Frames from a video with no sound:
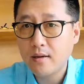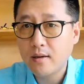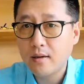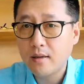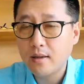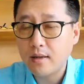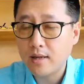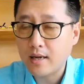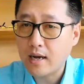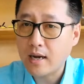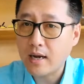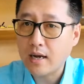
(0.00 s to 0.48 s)

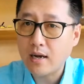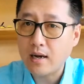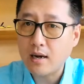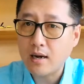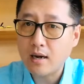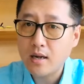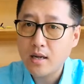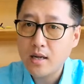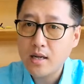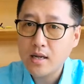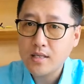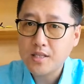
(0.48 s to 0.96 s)
你看
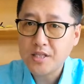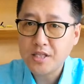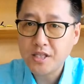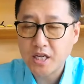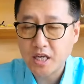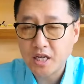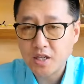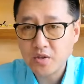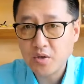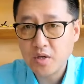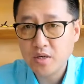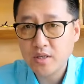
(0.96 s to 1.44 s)
啊，
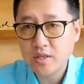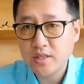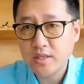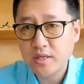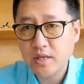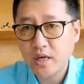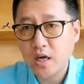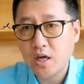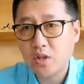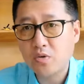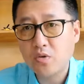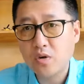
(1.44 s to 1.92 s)
前一段时
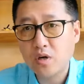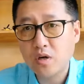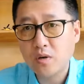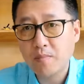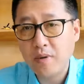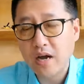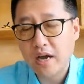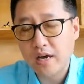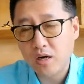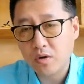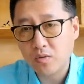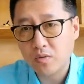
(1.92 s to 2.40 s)
间，很多人
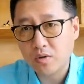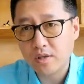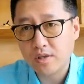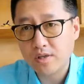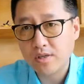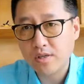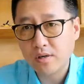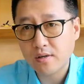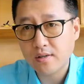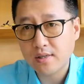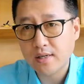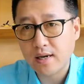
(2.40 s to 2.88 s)
买了我的
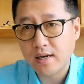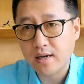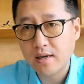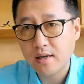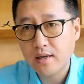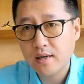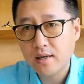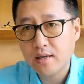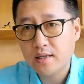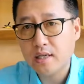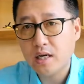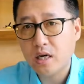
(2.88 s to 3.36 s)
教材，
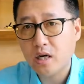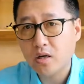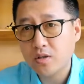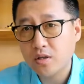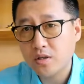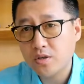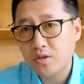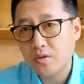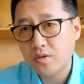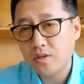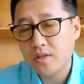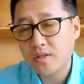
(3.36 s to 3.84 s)
然后呢，
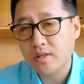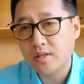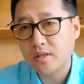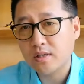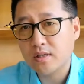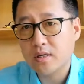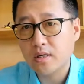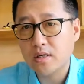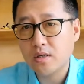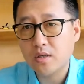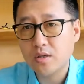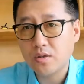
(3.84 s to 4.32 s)
有几
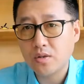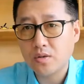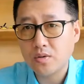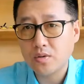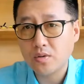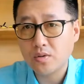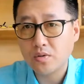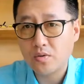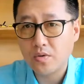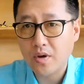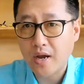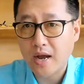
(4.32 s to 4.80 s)
个
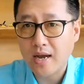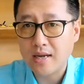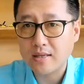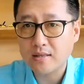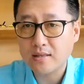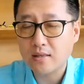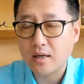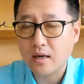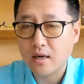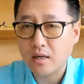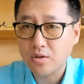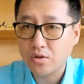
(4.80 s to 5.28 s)
女孩
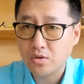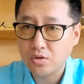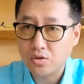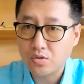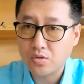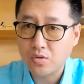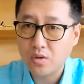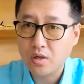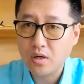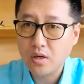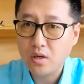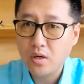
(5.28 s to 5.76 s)
子啊，就
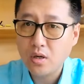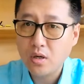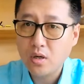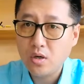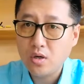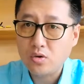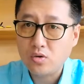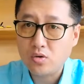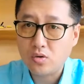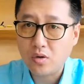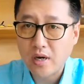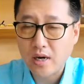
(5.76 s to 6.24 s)
说
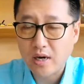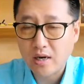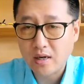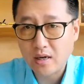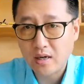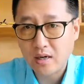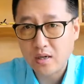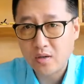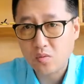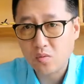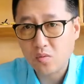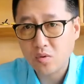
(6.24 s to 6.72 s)
说啊，
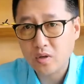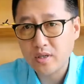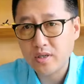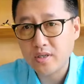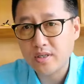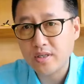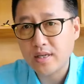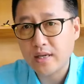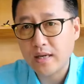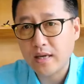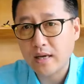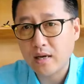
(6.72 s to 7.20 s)
啊，我以
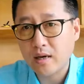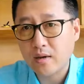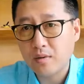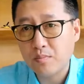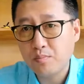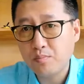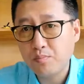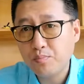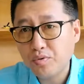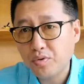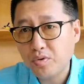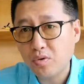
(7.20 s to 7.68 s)
前啊
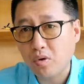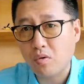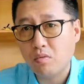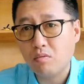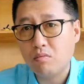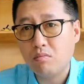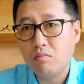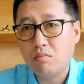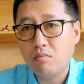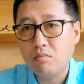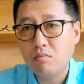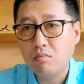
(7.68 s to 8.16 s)
不
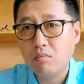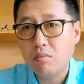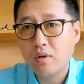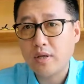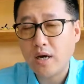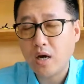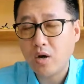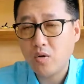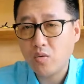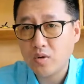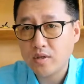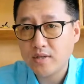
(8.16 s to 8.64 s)
懂，
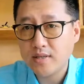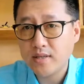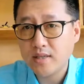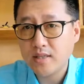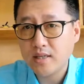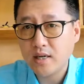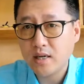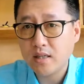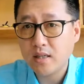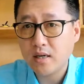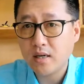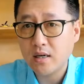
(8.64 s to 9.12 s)
然后我现
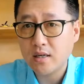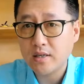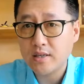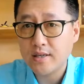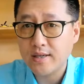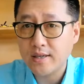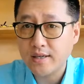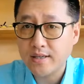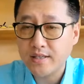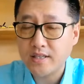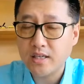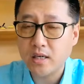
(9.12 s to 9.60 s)
在呢
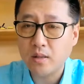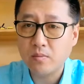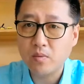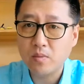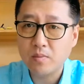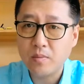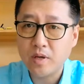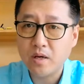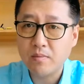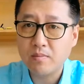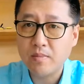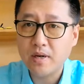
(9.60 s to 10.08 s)
也想不
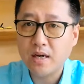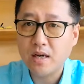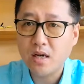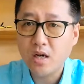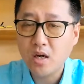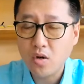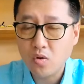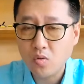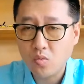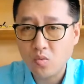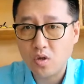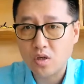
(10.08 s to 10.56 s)
明白
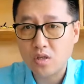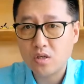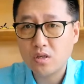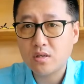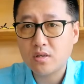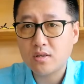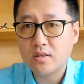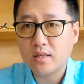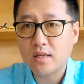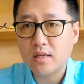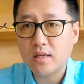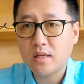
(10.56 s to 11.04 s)
我是
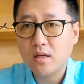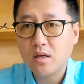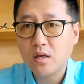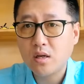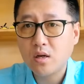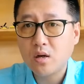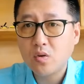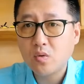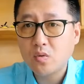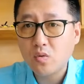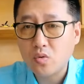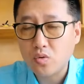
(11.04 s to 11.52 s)
谁，
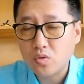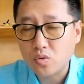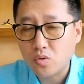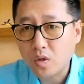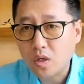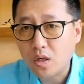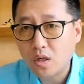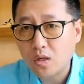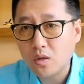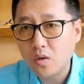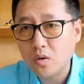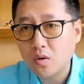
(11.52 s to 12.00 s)
我如
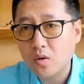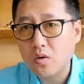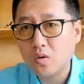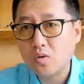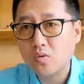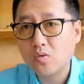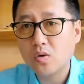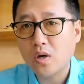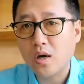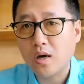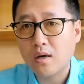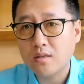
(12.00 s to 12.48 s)
何能够
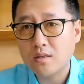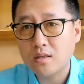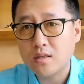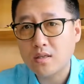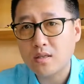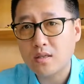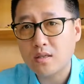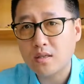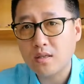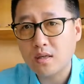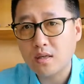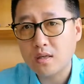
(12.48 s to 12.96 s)
做好自
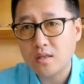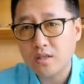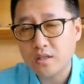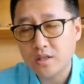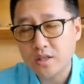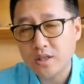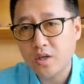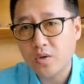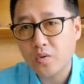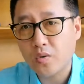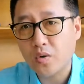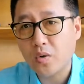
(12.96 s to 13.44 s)
己的职
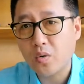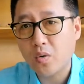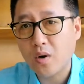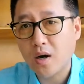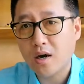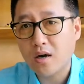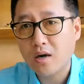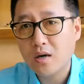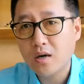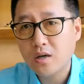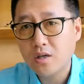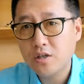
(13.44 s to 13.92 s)
业规
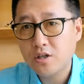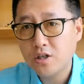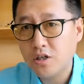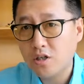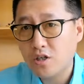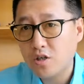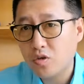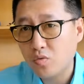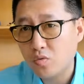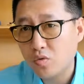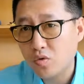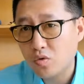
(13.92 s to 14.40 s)
划，甚
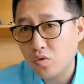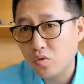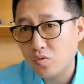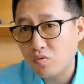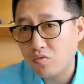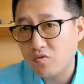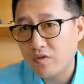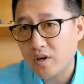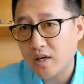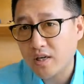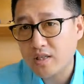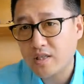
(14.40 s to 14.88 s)
至我都无
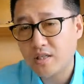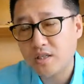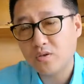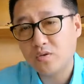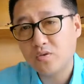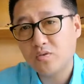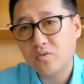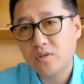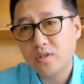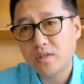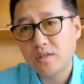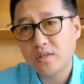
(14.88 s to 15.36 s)
法写
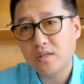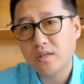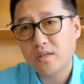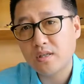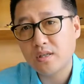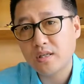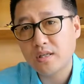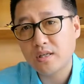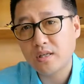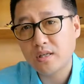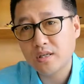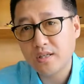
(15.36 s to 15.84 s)
出自己
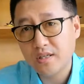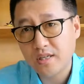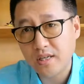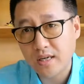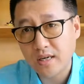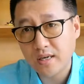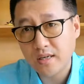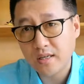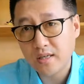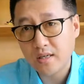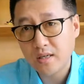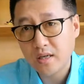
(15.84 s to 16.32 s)
的一个
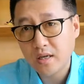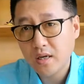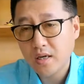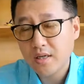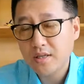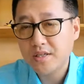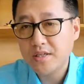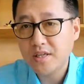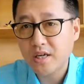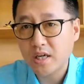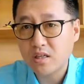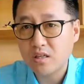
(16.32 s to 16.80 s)
简历、
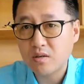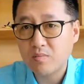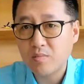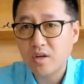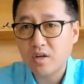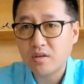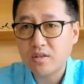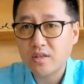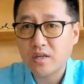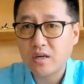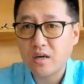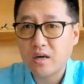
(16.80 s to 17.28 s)
价值
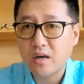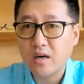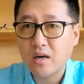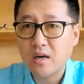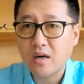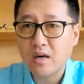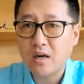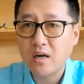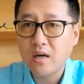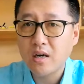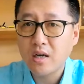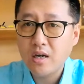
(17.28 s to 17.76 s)
标签
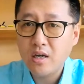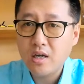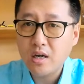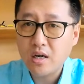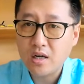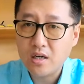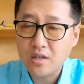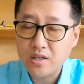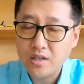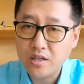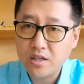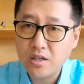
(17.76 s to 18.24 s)
啊，
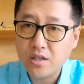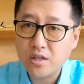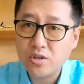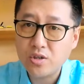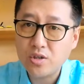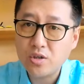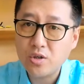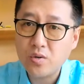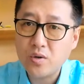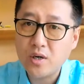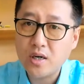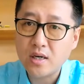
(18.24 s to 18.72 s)
呃，新零
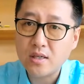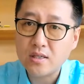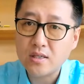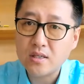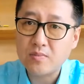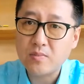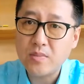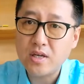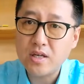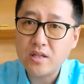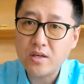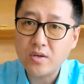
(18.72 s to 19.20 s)
售啊，自
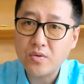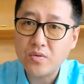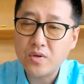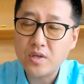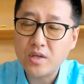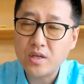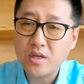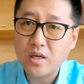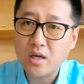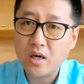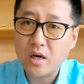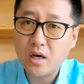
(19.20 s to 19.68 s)
媒体运
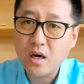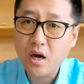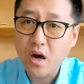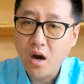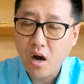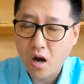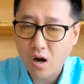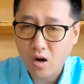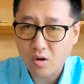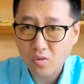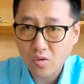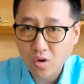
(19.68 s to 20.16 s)
营啊，
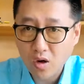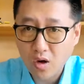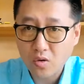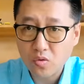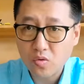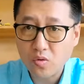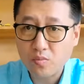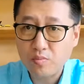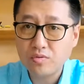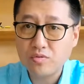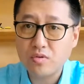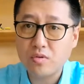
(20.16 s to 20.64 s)
好多好
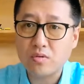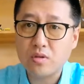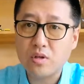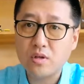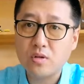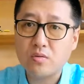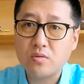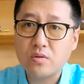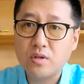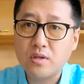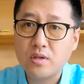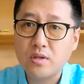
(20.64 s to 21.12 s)
多不懂的
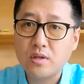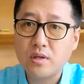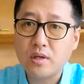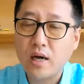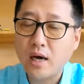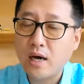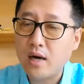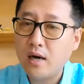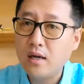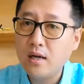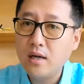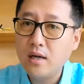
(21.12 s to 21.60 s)
东西
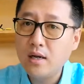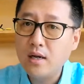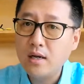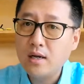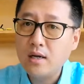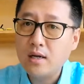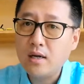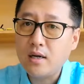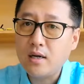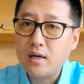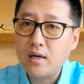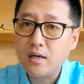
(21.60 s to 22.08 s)
啊。
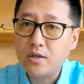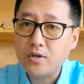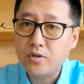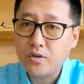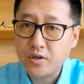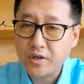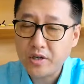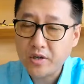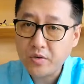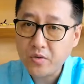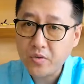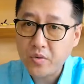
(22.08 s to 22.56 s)
呃，有
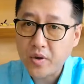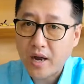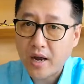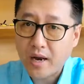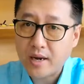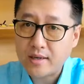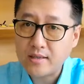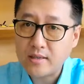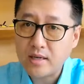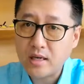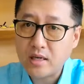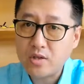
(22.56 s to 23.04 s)
一个女
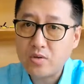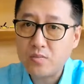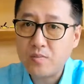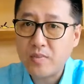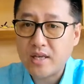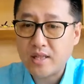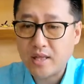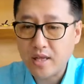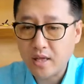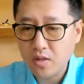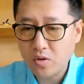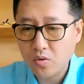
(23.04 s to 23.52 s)
孩子啊，就每
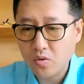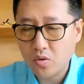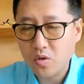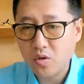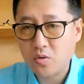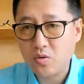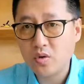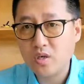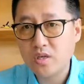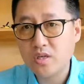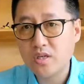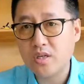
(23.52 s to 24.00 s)
天都会给
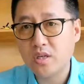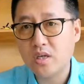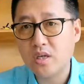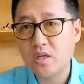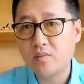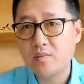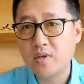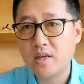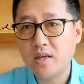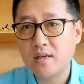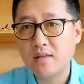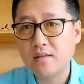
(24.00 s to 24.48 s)
我写一
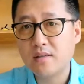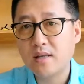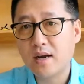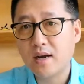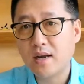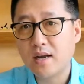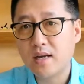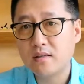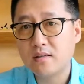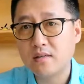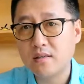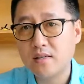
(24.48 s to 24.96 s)
篇大
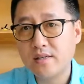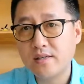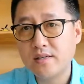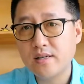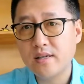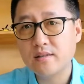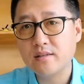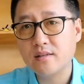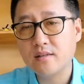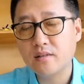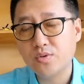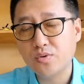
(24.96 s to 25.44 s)
概是一
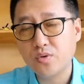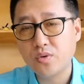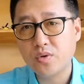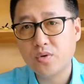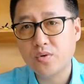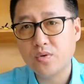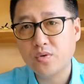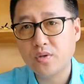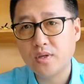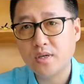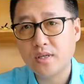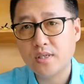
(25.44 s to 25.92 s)
千字左
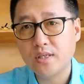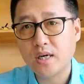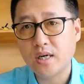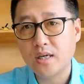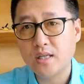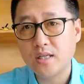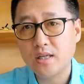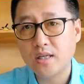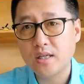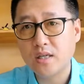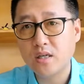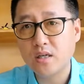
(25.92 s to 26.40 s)
右的这样
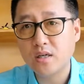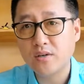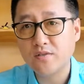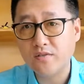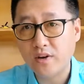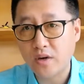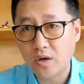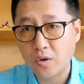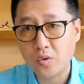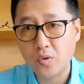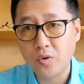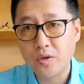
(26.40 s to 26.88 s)
的一个
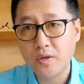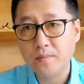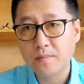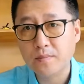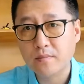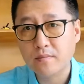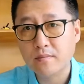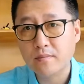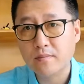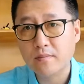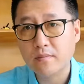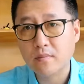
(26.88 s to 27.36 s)
反馈，
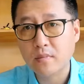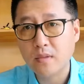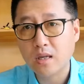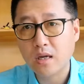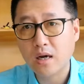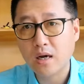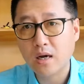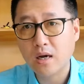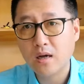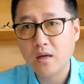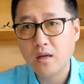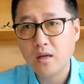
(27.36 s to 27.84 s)

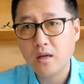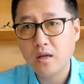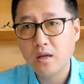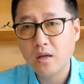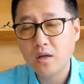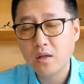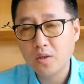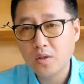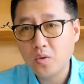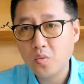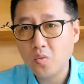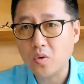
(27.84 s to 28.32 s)
啊，
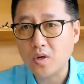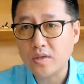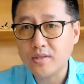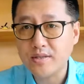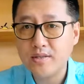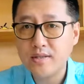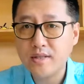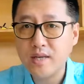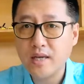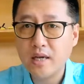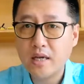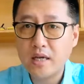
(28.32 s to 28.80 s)
那我
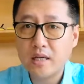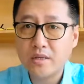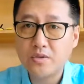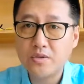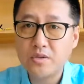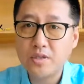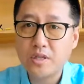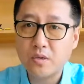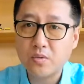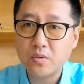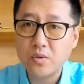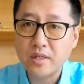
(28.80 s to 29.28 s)
今天啊就
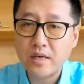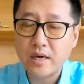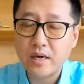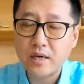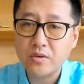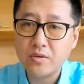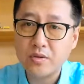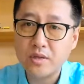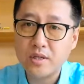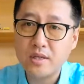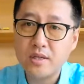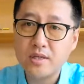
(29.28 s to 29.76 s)
想对她
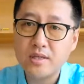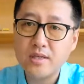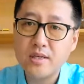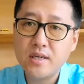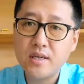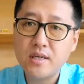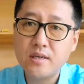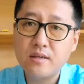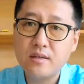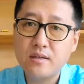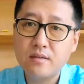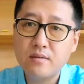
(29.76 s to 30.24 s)
有一个
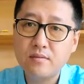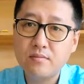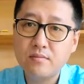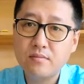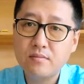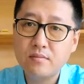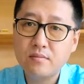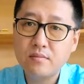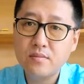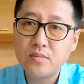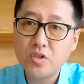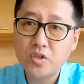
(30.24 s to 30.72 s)
建议，
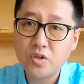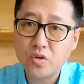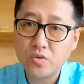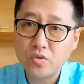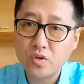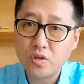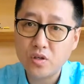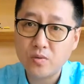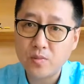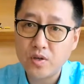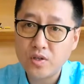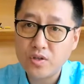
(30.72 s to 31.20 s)
叫做
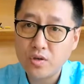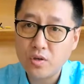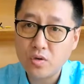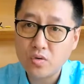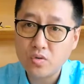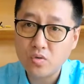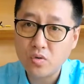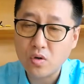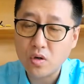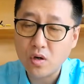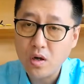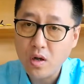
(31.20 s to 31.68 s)
什么？叫
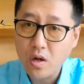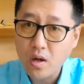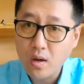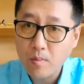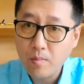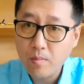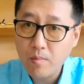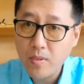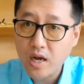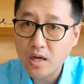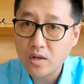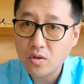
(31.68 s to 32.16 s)
做
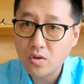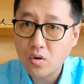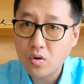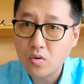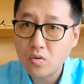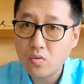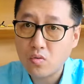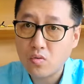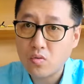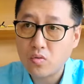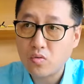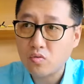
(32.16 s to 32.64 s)
卖
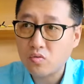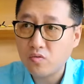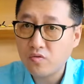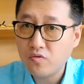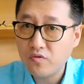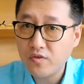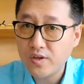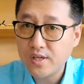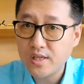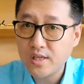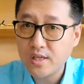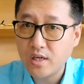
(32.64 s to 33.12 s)
痛苦，
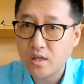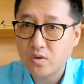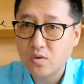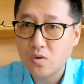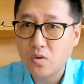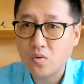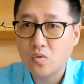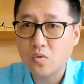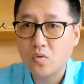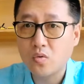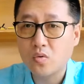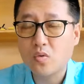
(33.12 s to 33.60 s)
分享
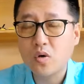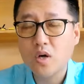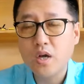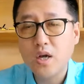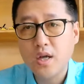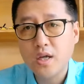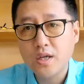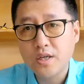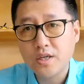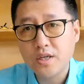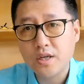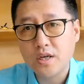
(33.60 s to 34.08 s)
痛苦
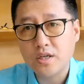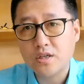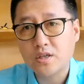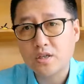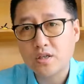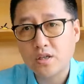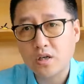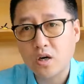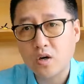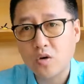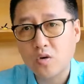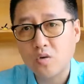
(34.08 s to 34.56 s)
也是
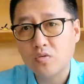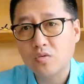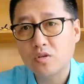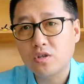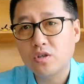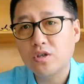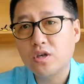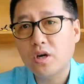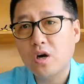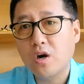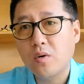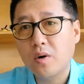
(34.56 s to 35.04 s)
成功之
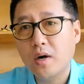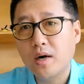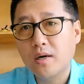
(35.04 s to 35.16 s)
要啊。